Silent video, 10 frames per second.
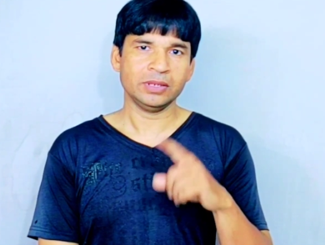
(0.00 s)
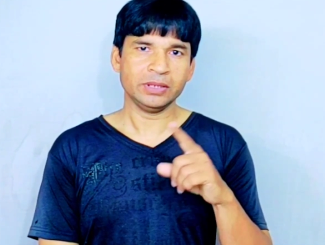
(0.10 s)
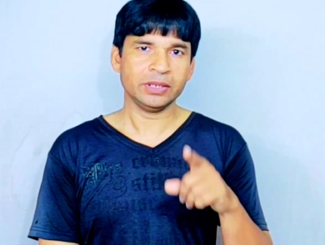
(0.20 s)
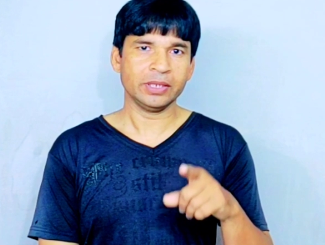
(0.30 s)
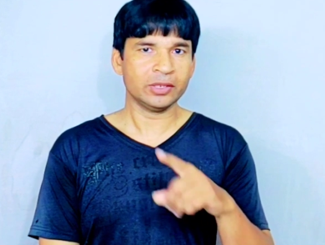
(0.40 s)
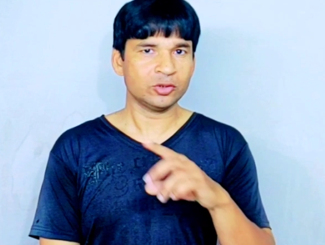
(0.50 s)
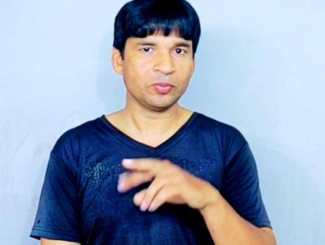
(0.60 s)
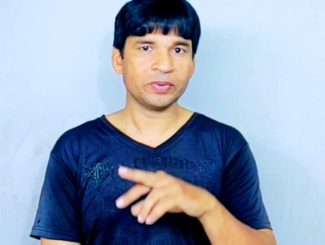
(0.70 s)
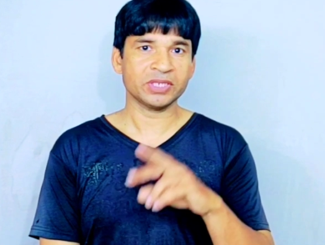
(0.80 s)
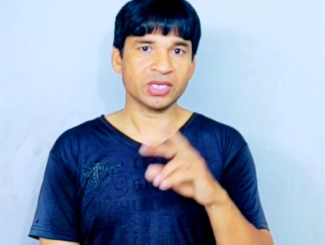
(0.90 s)
ठीक है
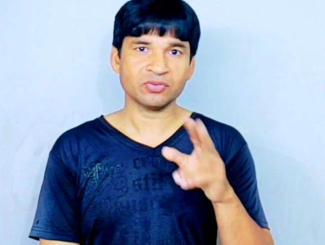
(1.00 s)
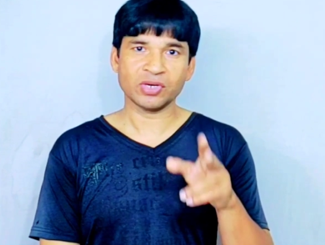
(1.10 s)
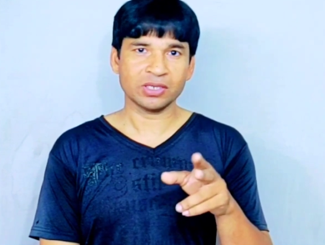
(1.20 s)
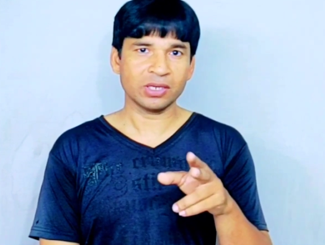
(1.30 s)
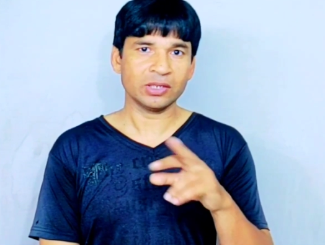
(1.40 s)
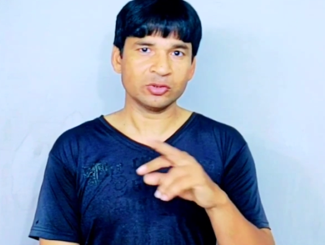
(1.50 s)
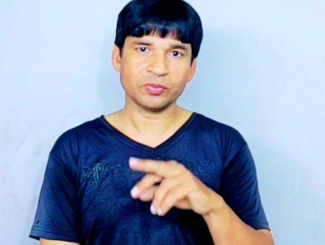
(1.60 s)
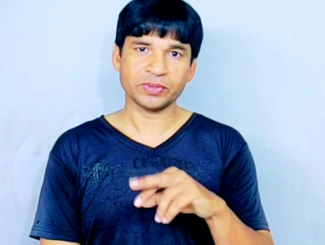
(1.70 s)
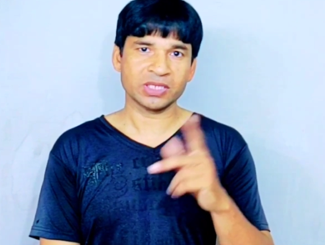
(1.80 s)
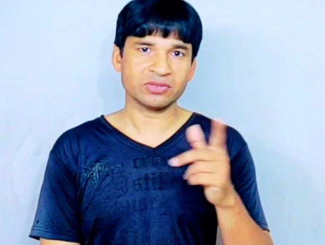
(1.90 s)
150 वाट का
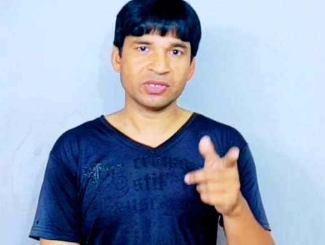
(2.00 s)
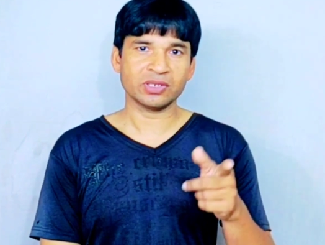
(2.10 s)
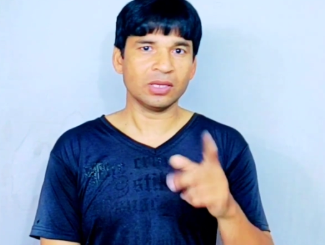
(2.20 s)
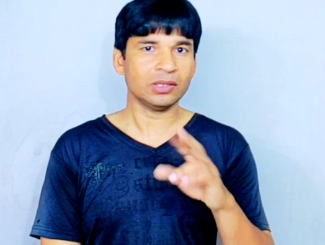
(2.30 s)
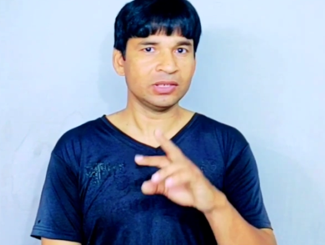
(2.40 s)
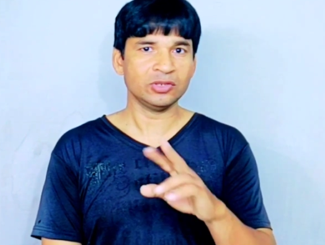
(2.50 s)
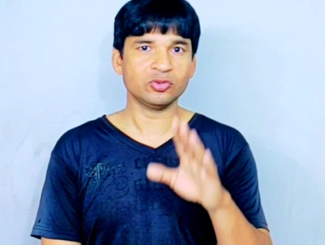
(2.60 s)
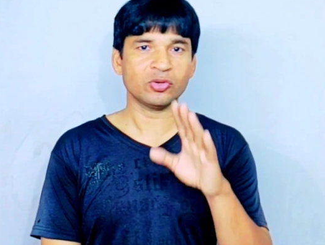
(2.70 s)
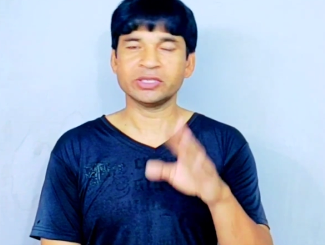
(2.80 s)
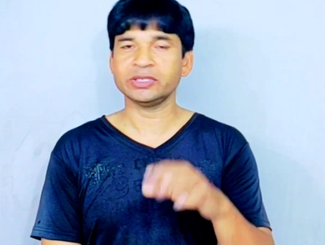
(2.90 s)
150 वाट का
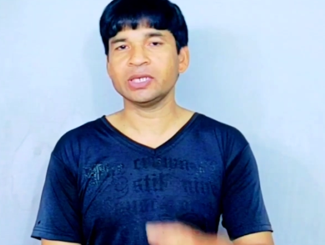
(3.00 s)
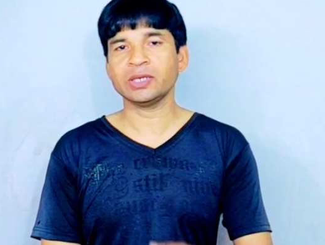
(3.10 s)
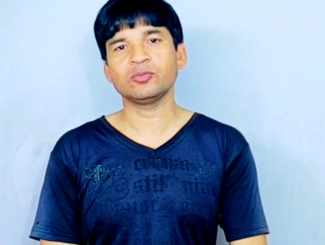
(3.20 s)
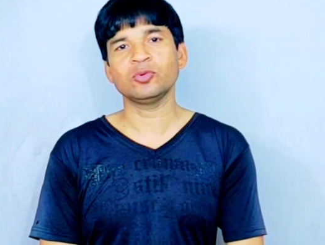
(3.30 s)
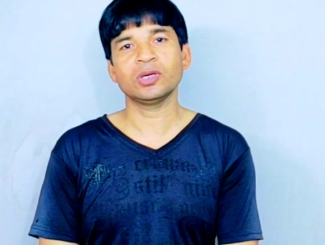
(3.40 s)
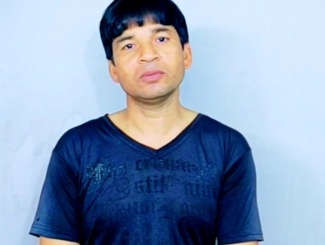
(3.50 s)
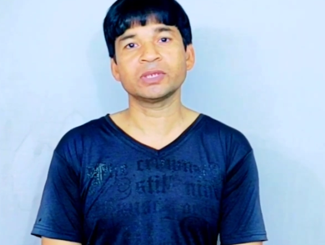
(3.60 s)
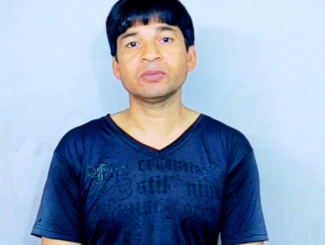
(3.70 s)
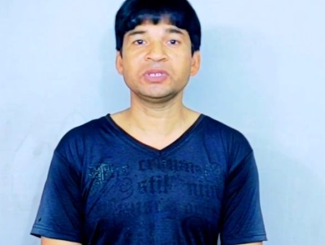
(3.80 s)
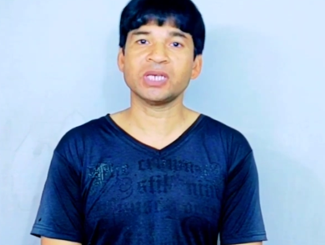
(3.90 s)
300 वाट चाहिए आपको कम
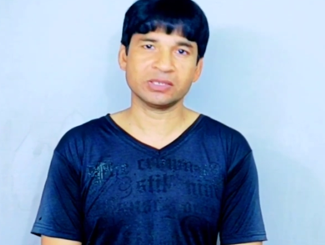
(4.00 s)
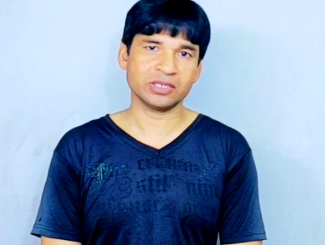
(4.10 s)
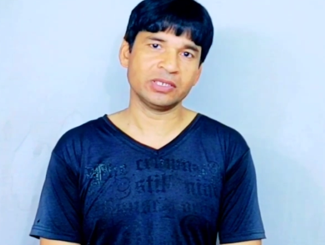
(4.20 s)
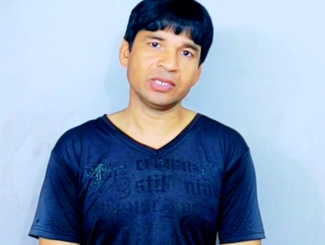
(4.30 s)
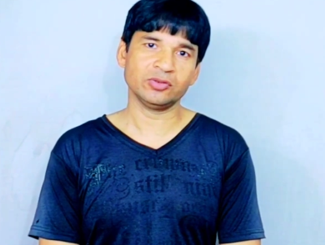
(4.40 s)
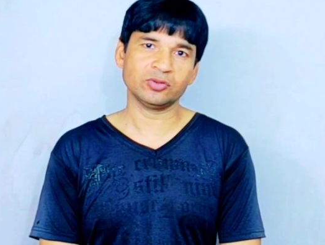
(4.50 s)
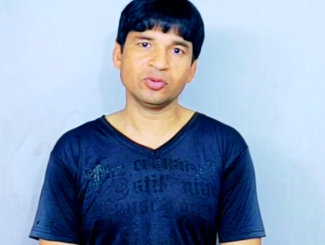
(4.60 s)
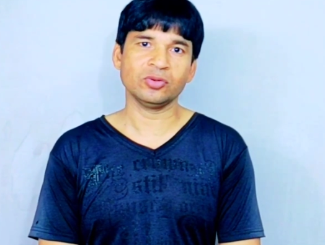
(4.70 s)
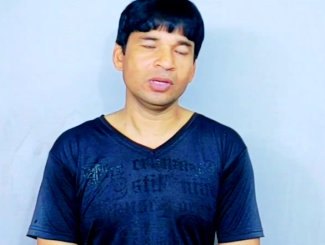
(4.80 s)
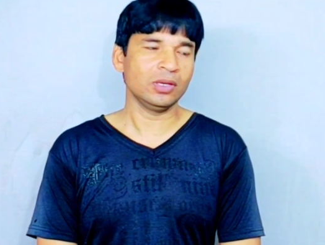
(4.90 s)
से कम चार्ज करने के लिए
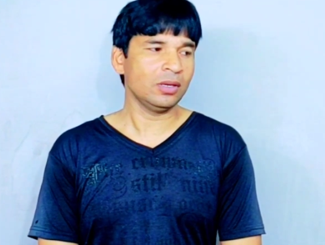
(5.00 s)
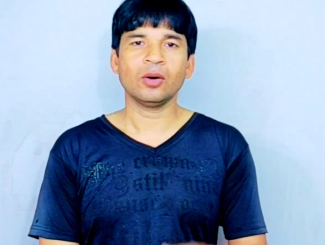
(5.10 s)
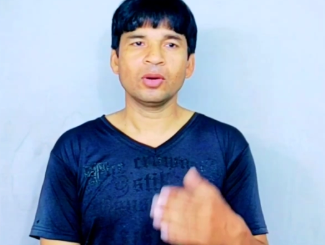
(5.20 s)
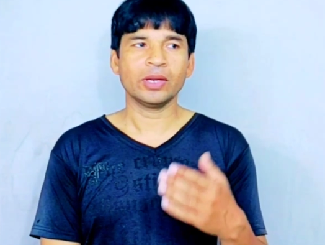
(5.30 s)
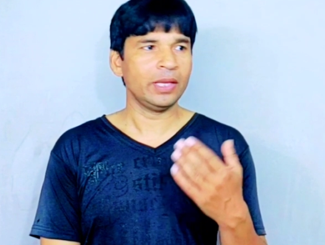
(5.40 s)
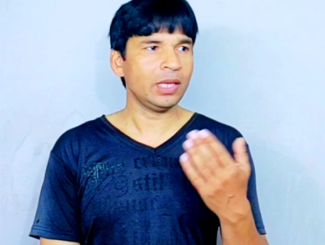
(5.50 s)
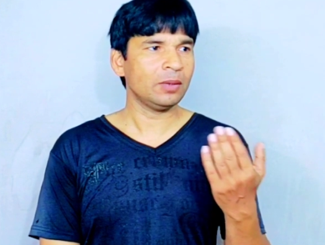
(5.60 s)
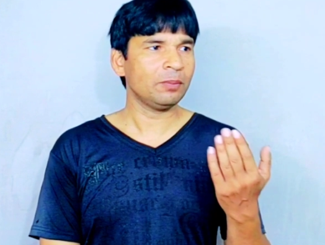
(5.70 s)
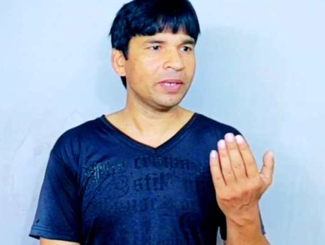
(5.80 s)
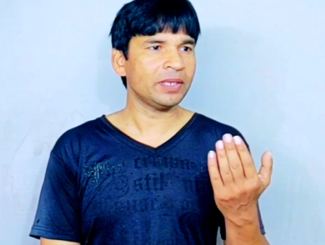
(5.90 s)
उसको और
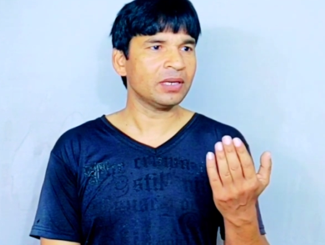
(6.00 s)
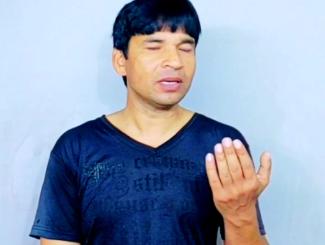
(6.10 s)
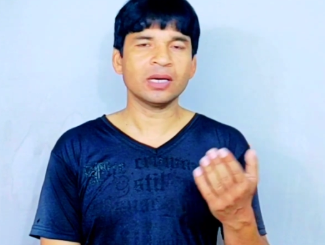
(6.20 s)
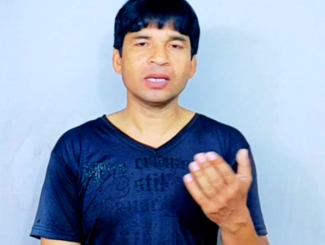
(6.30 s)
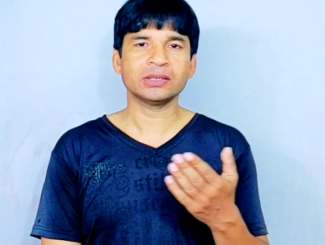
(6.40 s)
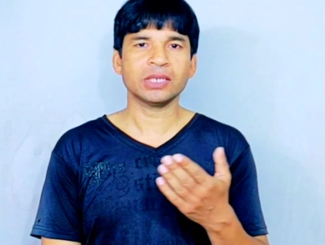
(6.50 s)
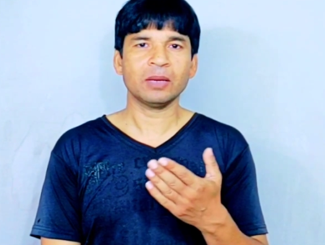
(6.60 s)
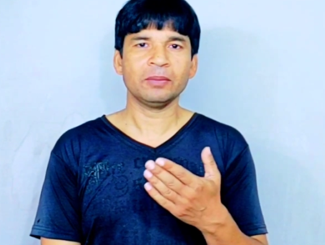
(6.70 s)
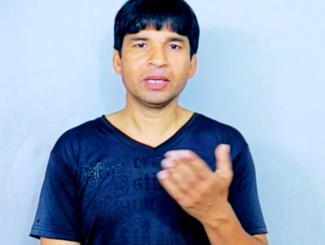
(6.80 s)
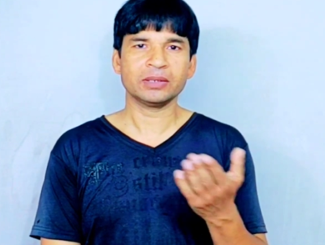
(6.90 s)
एक पैनल का खर्चा
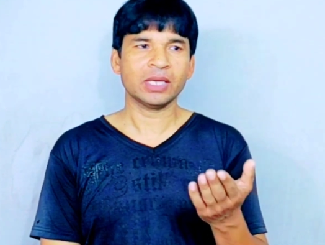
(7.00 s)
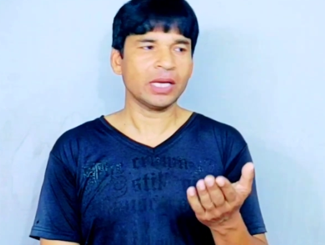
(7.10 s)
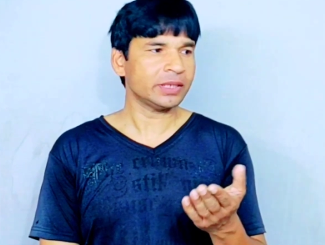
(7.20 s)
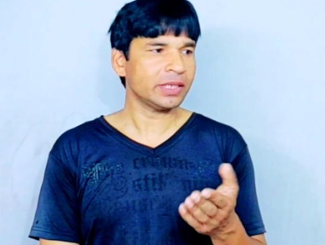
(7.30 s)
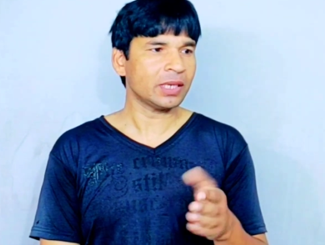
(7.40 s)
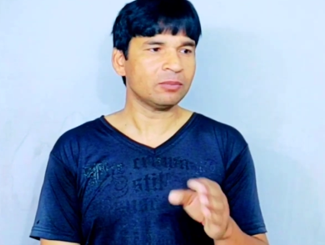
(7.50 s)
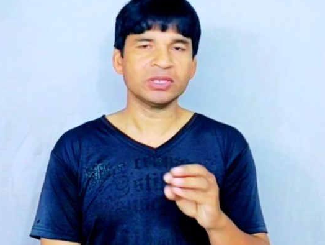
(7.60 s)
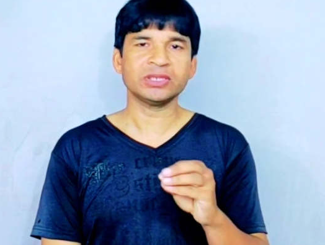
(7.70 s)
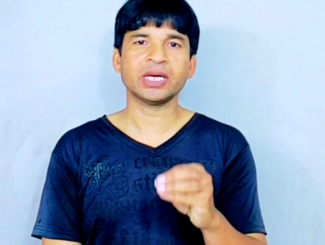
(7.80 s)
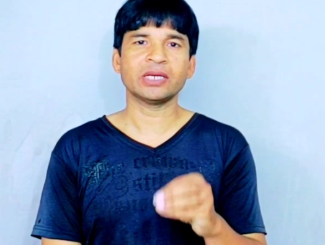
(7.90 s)
हमें लगता आ जाएगा
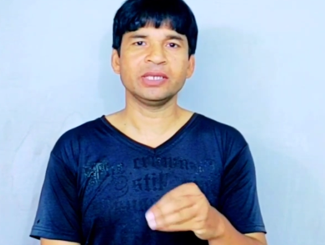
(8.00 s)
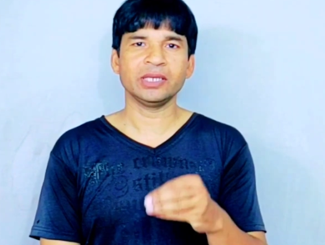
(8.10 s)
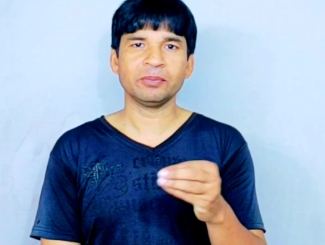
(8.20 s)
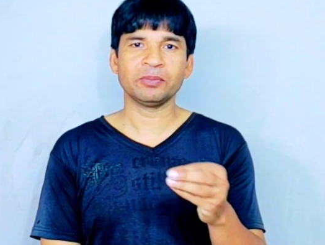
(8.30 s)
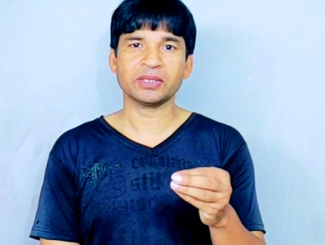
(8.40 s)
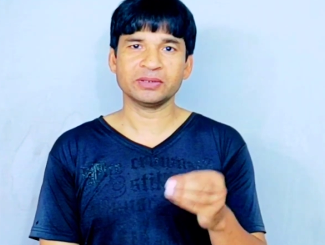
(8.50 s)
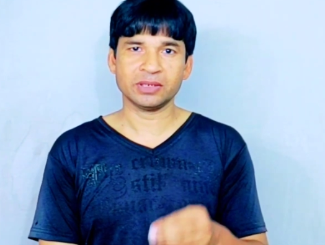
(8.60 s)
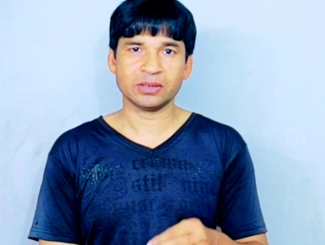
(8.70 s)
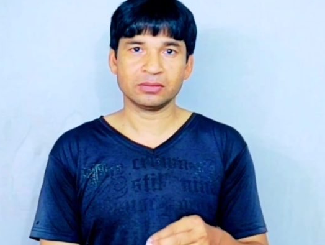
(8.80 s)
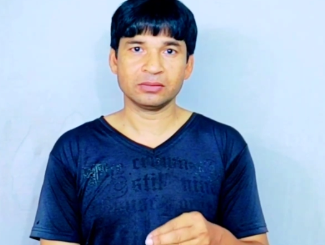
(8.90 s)
आपका चार से लेकर पाँच
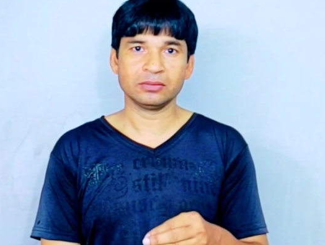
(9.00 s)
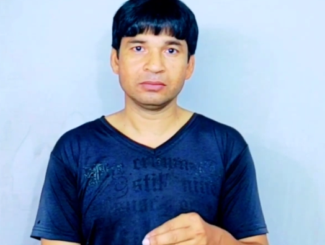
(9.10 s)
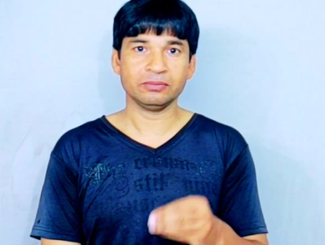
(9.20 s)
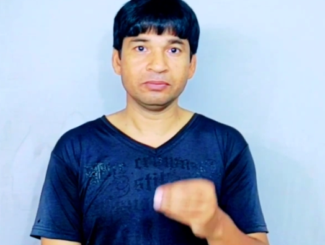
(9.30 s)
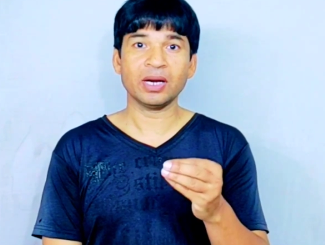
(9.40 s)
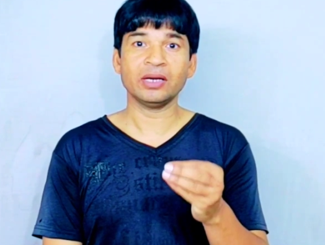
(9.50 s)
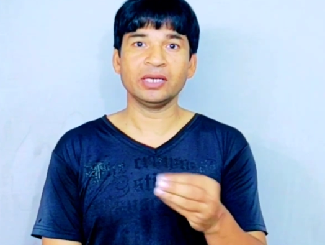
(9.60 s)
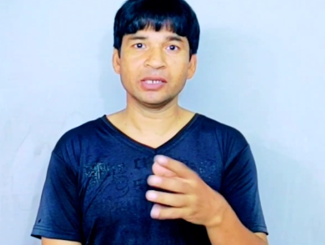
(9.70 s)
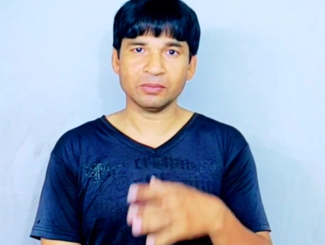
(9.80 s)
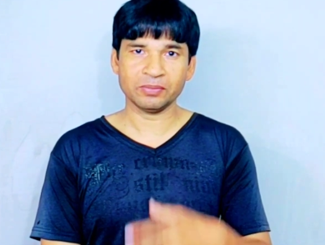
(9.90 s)
हज़ार
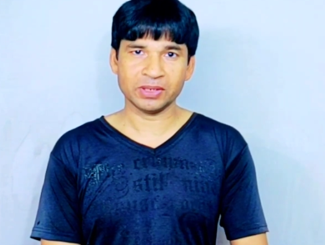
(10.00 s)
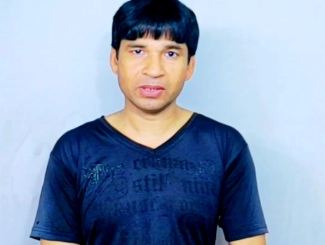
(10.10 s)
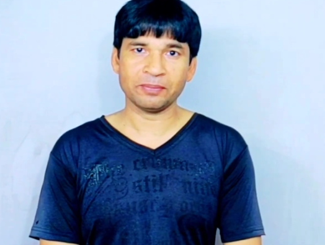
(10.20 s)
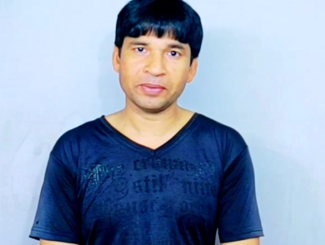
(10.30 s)
ब्रांडेड कंपनी का